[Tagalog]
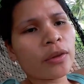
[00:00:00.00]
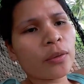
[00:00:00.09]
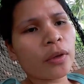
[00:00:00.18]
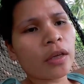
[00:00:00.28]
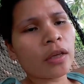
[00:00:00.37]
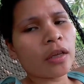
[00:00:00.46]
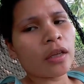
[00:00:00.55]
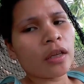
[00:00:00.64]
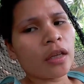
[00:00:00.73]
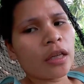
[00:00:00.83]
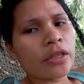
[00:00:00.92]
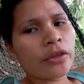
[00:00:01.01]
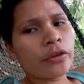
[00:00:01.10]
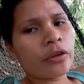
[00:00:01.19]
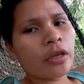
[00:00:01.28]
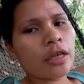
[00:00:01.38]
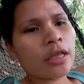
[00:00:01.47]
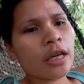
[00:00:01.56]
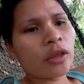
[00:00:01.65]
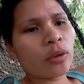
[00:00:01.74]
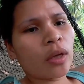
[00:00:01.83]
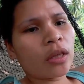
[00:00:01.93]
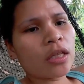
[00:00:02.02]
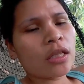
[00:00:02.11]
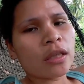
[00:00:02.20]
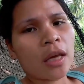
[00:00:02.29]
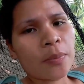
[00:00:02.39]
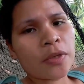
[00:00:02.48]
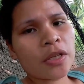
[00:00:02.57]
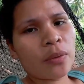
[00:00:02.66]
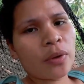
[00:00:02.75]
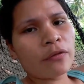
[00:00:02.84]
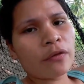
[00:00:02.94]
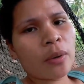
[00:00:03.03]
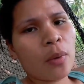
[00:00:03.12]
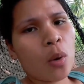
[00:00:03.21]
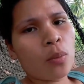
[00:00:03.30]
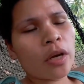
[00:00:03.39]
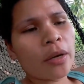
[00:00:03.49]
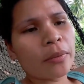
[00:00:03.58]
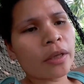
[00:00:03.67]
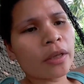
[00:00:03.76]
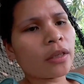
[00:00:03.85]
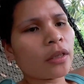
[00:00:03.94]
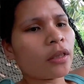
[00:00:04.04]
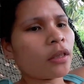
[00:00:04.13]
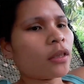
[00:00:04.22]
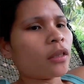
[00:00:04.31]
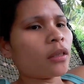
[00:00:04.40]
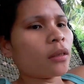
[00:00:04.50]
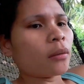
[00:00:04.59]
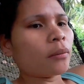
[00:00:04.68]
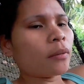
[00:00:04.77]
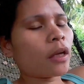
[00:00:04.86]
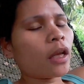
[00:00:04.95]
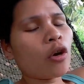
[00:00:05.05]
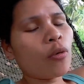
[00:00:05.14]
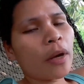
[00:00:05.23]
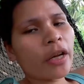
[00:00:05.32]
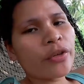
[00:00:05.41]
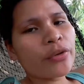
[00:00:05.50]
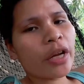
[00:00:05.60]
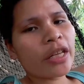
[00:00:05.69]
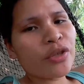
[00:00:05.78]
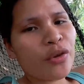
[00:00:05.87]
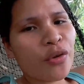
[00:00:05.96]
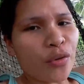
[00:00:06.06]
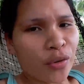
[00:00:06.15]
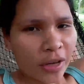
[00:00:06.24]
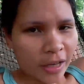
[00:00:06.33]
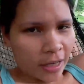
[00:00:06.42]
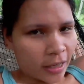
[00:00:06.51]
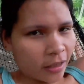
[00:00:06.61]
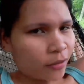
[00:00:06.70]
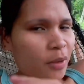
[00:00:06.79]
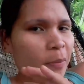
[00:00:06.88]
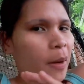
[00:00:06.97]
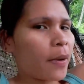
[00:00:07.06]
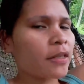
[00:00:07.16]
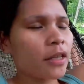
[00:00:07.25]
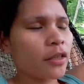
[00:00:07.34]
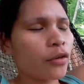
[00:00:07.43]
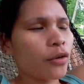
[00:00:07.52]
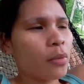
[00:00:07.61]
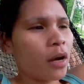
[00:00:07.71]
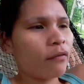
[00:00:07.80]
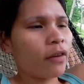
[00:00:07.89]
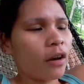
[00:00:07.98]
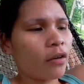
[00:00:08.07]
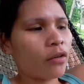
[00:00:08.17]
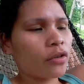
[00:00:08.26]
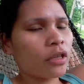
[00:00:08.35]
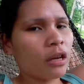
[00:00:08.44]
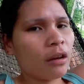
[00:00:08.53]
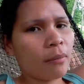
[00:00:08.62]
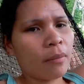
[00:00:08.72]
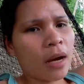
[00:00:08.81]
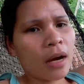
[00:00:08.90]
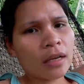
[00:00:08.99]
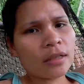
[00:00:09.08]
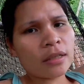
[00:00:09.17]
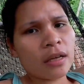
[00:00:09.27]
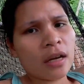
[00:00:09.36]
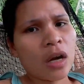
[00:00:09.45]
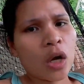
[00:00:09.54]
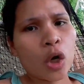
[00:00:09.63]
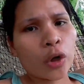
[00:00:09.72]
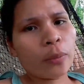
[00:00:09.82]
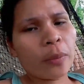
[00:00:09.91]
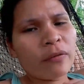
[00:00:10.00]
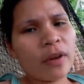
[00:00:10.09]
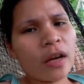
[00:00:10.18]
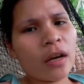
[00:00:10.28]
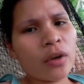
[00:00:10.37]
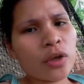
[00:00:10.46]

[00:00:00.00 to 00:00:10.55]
dito eh. Siguro nasa 20 steps away from home kami. Rinig ko pa rin yung radio. Kaya, kung mapapansin nyo yung mga vlog ko sa labas, or kung may vlog